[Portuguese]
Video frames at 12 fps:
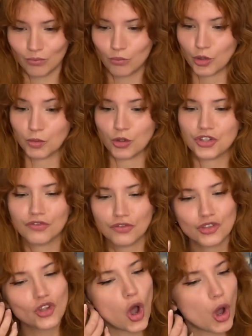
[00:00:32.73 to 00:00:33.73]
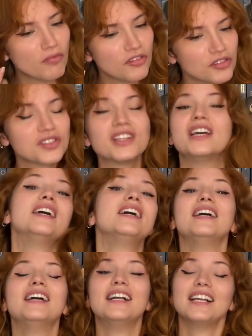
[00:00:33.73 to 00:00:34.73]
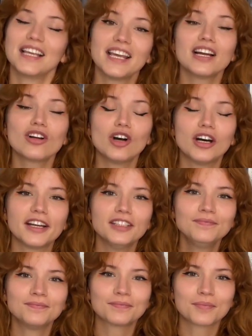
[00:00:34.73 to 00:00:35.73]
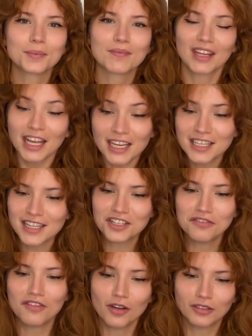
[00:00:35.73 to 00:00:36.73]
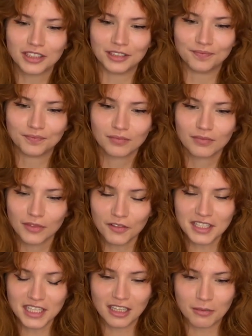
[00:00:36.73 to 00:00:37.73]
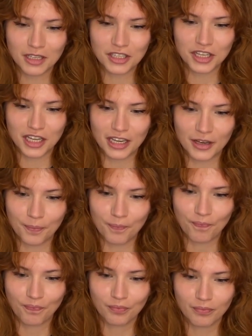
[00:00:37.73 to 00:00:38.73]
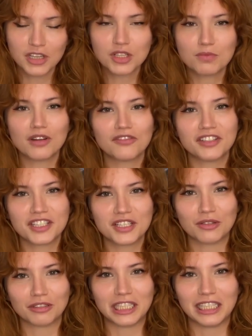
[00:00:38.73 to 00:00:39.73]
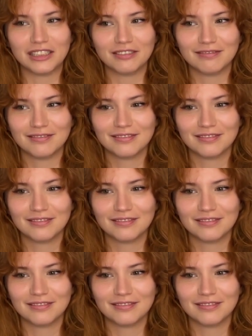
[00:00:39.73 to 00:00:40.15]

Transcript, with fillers: por motivos óbvios, e agora ele está de volta. Não exatamente ele, mas uma versão dele.